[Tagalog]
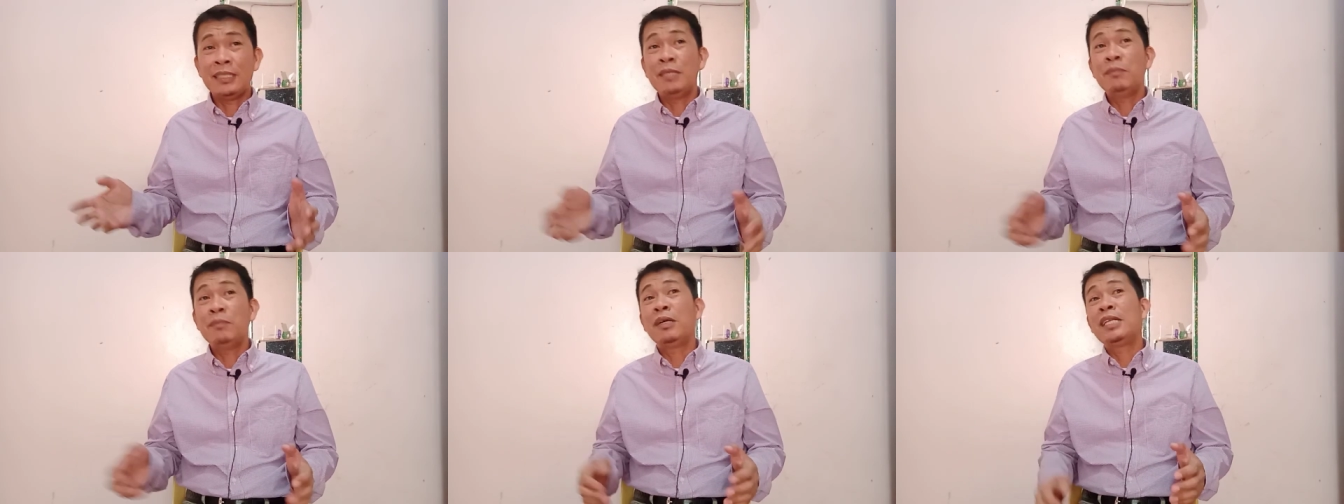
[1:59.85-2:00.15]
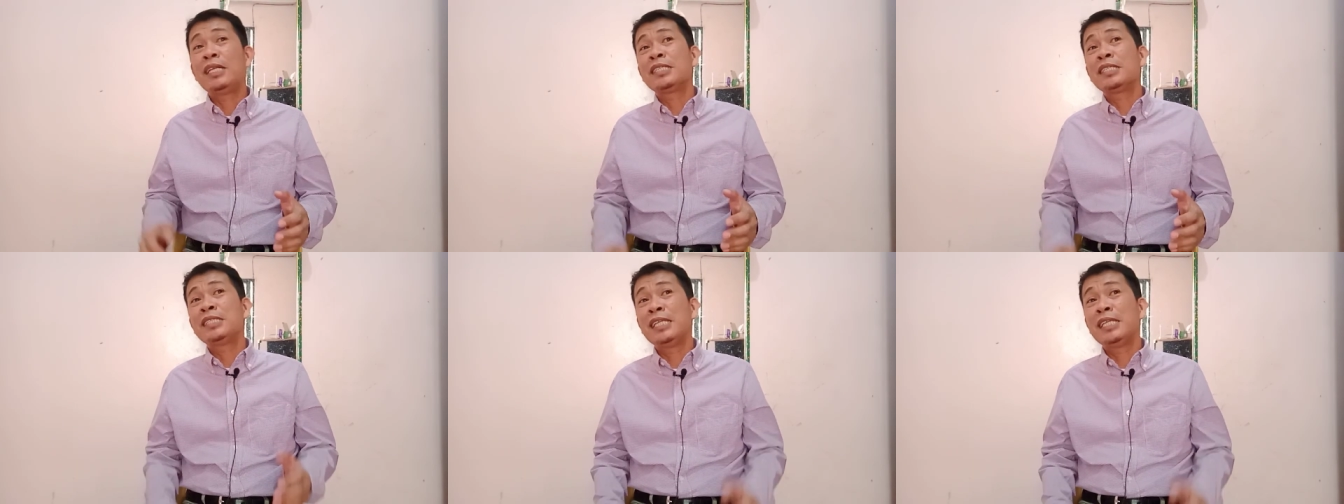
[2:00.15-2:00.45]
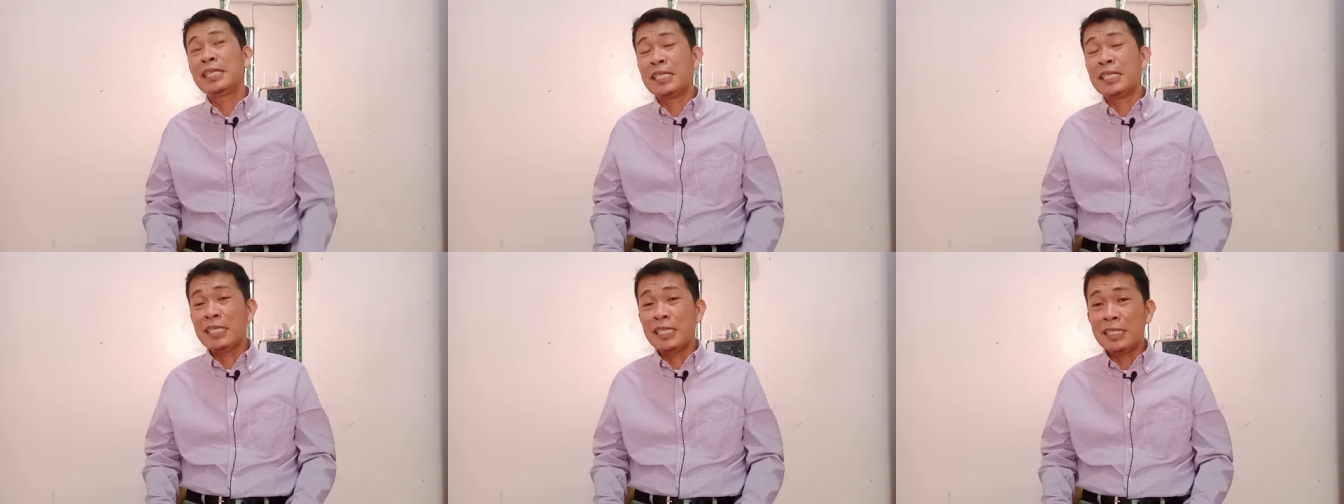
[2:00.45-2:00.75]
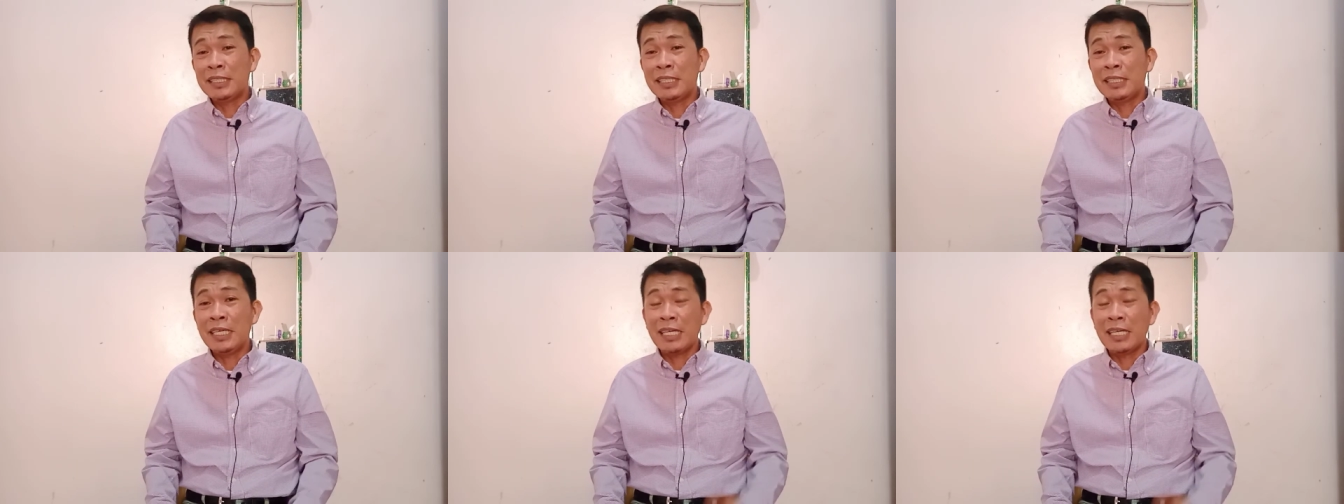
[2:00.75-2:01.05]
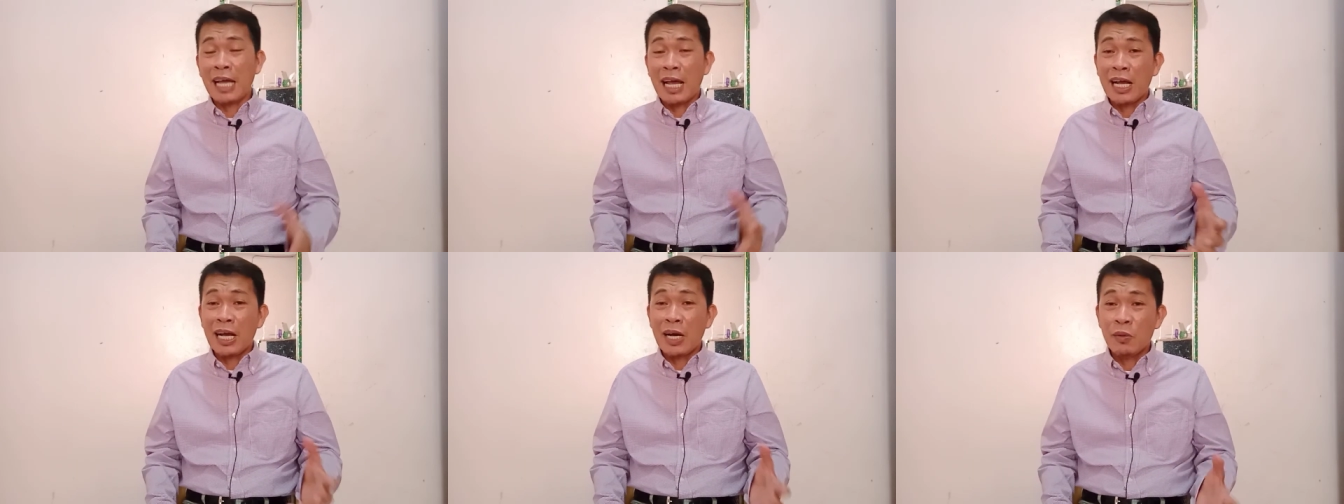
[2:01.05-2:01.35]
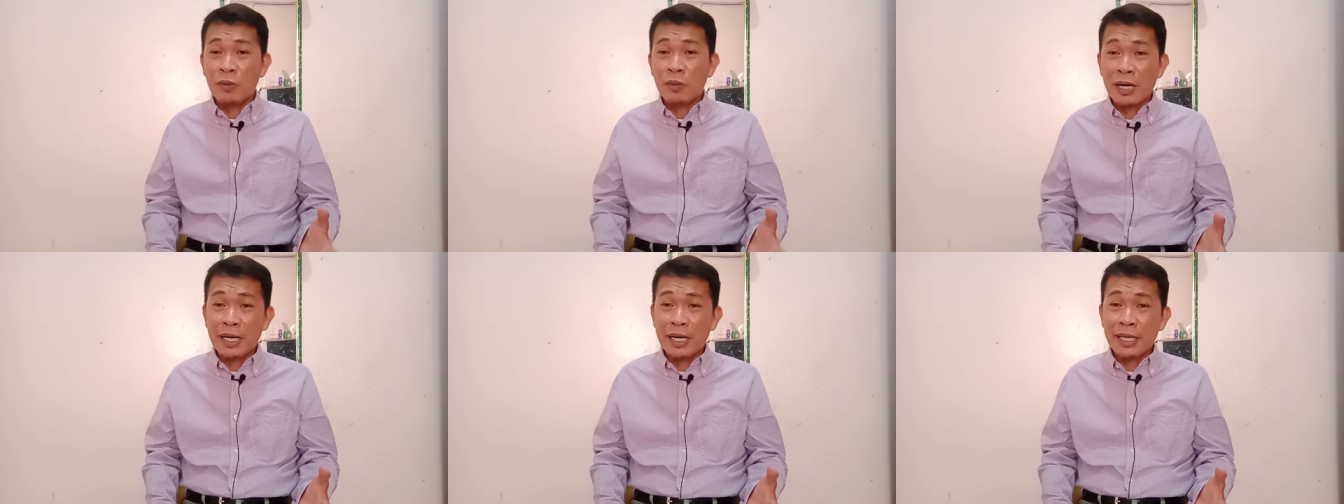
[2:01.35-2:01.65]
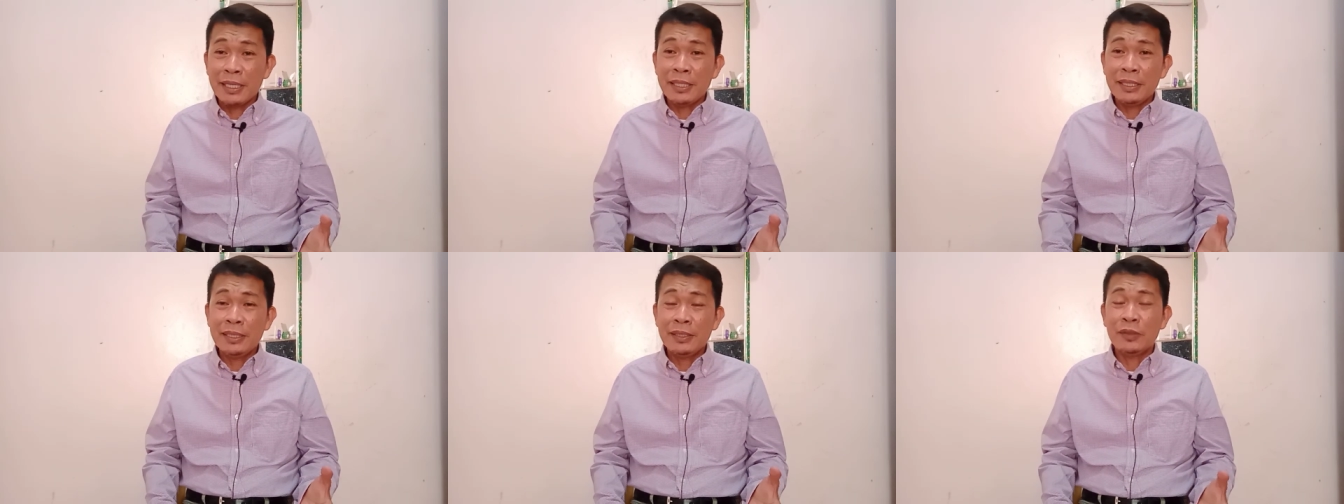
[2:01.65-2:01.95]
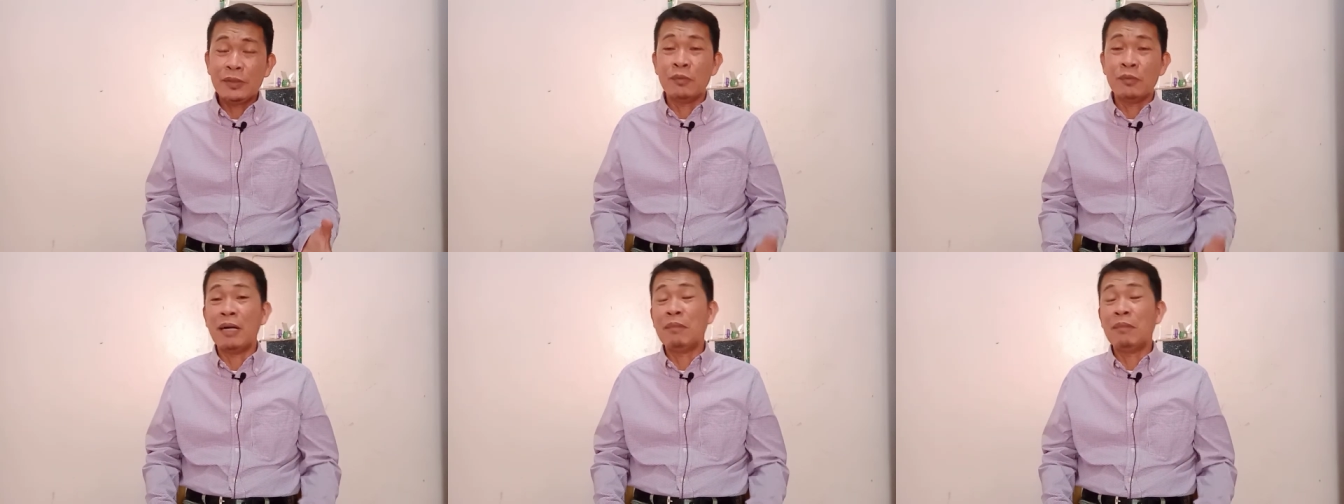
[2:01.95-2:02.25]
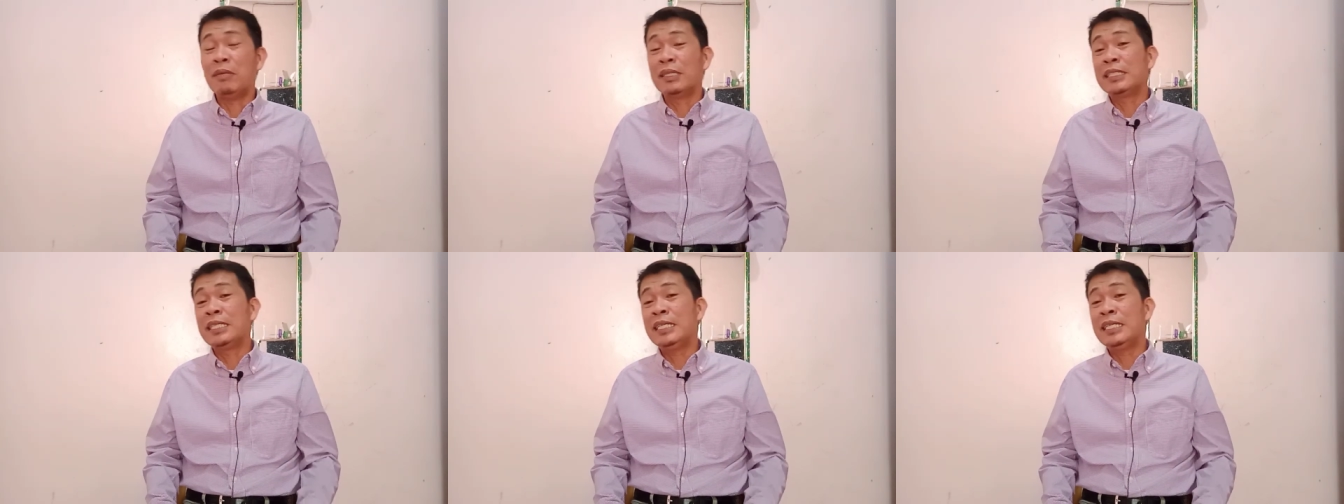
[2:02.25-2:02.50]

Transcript: hindi man lang sila ngingiti, kakaway, o